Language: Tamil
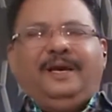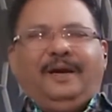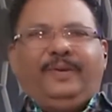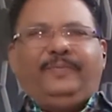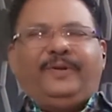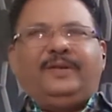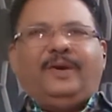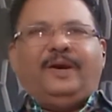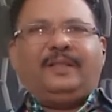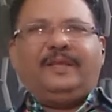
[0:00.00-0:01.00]
அப்படிப்பட்ட
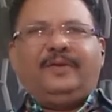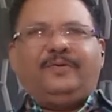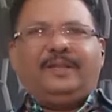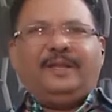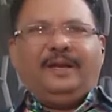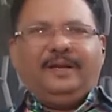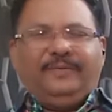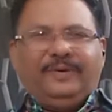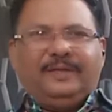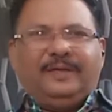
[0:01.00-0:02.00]
வார்த்தையை கொடுத்த
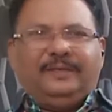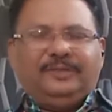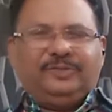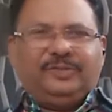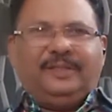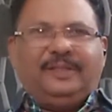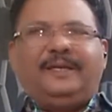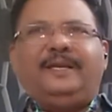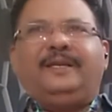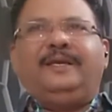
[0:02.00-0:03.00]
ஆண்டவருக்கு நன்றி செலுத்துகிறேன்